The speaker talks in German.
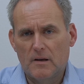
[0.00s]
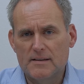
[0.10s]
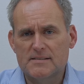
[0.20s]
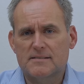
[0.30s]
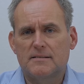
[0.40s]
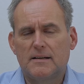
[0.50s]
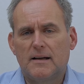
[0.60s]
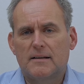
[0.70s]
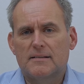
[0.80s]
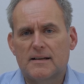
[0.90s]
ist,
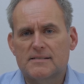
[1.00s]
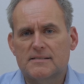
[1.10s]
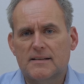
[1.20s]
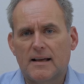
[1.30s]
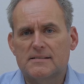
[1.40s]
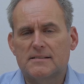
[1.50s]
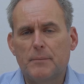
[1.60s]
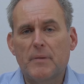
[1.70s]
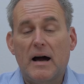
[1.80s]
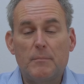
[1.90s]
dass jetzt
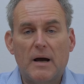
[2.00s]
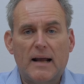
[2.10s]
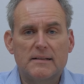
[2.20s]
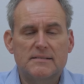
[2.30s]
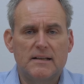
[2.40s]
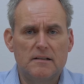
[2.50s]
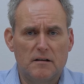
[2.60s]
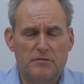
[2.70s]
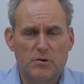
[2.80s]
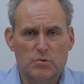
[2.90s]
im Rahmen eines
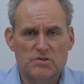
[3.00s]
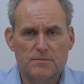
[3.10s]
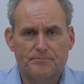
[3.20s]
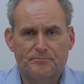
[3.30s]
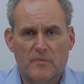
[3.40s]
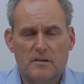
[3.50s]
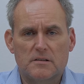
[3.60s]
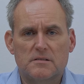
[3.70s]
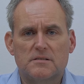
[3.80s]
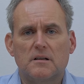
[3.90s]
Interviews
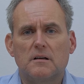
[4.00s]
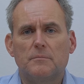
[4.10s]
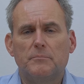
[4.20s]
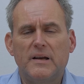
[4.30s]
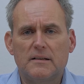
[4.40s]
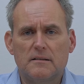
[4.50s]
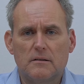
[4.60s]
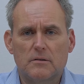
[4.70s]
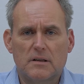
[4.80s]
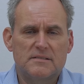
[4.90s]
des äh, Medien-
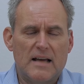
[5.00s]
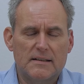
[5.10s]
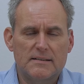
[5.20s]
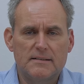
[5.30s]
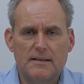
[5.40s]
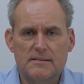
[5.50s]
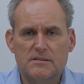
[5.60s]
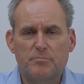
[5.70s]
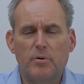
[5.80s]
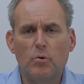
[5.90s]
oder des
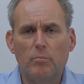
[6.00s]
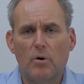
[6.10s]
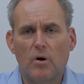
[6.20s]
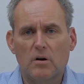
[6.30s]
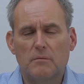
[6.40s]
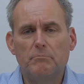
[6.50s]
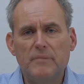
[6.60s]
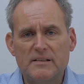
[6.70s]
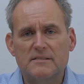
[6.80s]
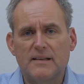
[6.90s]
Nachrichtendienstes Bloomberg
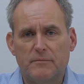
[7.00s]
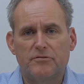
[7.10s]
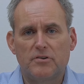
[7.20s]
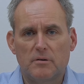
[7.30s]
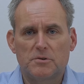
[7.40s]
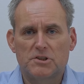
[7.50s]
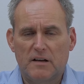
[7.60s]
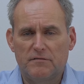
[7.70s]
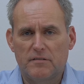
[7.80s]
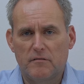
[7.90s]
mit dem
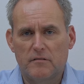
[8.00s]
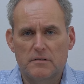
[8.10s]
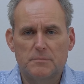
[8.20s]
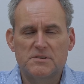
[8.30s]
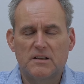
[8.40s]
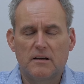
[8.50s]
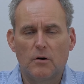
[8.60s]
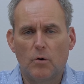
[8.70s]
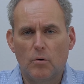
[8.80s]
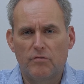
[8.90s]
Firmenchef, dem
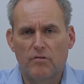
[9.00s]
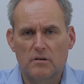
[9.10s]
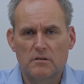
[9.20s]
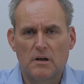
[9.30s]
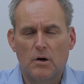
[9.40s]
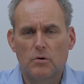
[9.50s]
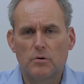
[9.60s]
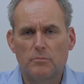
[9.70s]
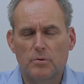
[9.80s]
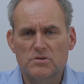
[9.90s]
CEO von
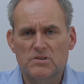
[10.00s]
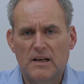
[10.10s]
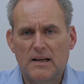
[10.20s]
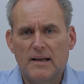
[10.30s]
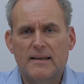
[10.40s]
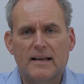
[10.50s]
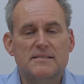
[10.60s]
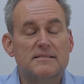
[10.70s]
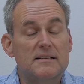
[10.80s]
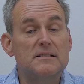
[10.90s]
Olympus,
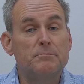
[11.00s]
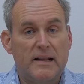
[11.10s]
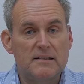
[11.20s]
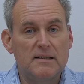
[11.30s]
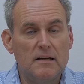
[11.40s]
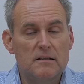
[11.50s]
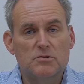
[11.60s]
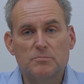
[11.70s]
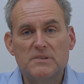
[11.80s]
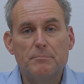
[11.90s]
jetzt das Dementi
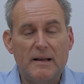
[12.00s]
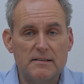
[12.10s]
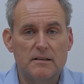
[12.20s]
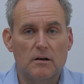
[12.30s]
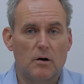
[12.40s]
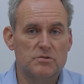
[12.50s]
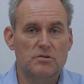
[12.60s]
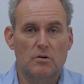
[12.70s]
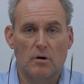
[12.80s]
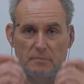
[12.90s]
zum Dementi
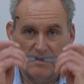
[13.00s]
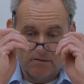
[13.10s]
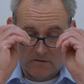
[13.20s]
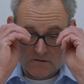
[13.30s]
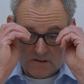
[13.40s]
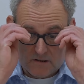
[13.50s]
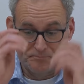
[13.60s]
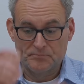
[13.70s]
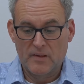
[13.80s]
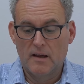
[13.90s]
rausgekommen ist. Und
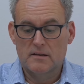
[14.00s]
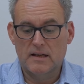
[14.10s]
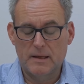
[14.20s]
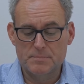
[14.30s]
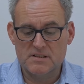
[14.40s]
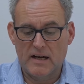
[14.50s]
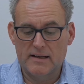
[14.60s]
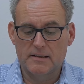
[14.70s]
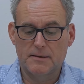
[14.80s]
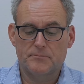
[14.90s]
ähm, da gibt es
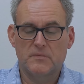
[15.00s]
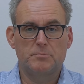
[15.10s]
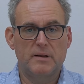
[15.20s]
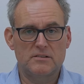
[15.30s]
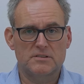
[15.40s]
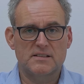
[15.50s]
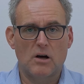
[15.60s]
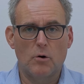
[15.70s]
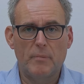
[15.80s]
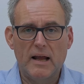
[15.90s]
eine, ich blende euch das
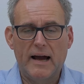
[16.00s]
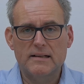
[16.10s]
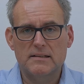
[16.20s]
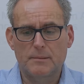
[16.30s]
auch mal ein,